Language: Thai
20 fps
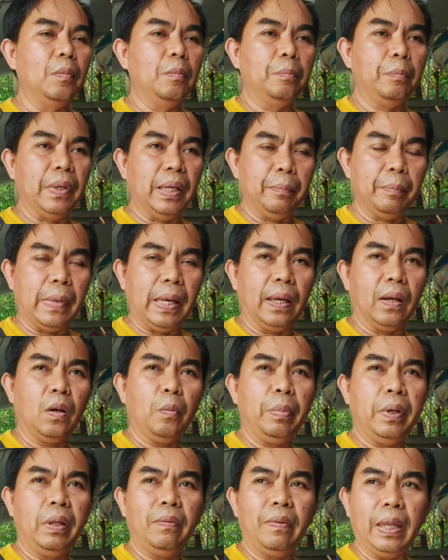ใหม่ๆ ก็
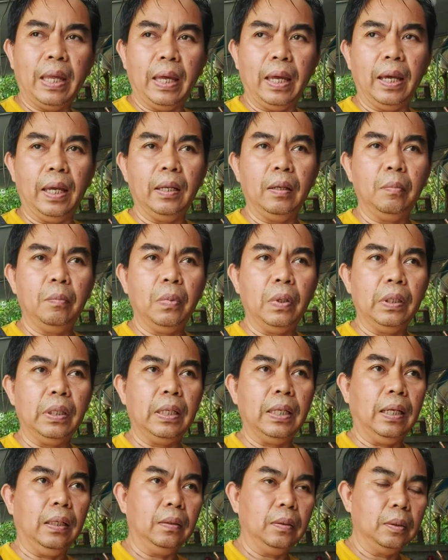เป็นแสน เพราะฉะ
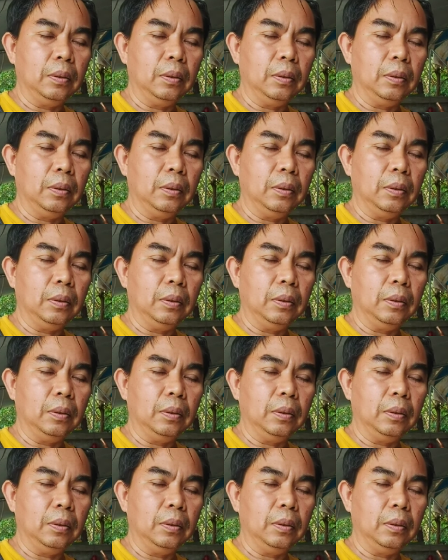นั้น